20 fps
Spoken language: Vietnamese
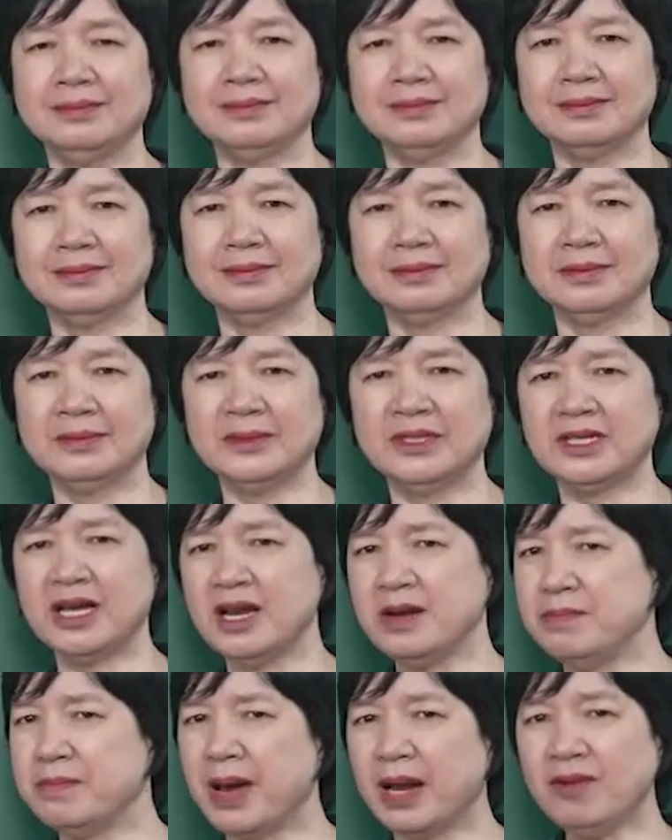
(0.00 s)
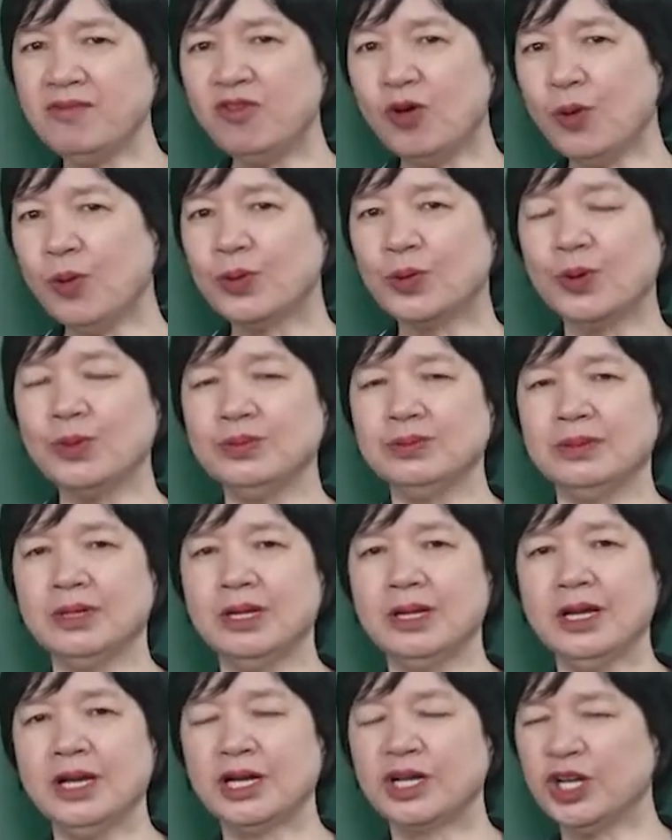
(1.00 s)
Ừ. Cẩn mẫn vô cùng.
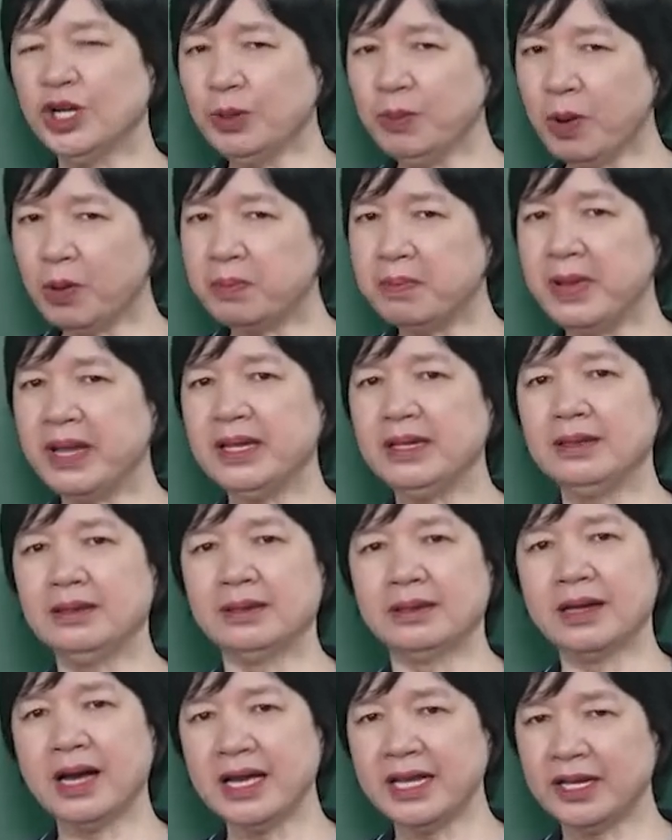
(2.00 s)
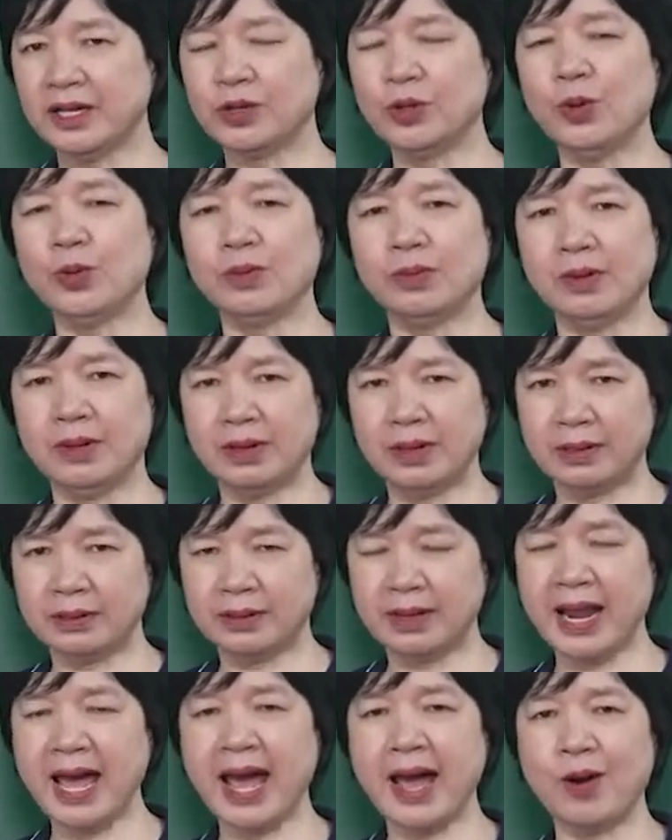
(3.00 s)
Cứ một mình cậy cục,
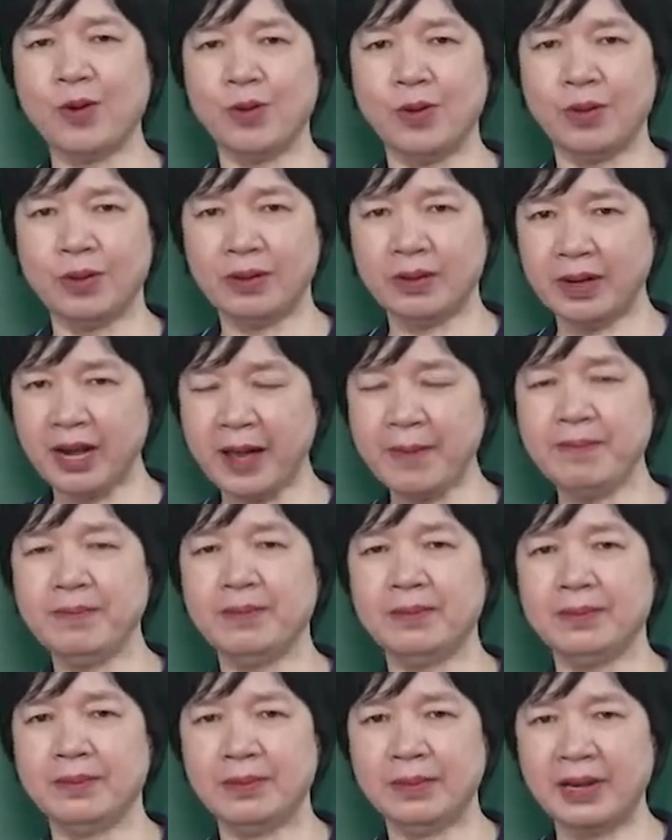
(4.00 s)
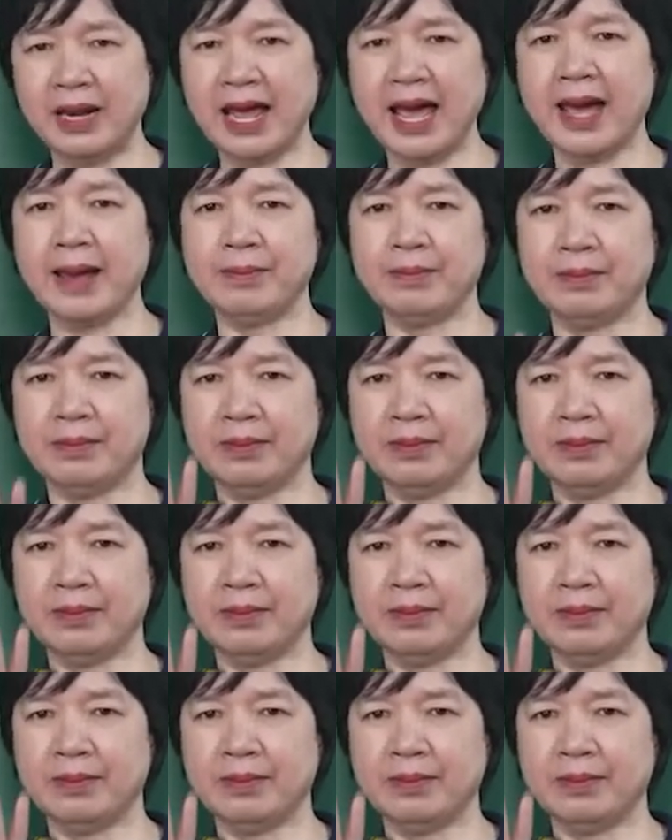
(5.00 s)
đào, đắp, làm,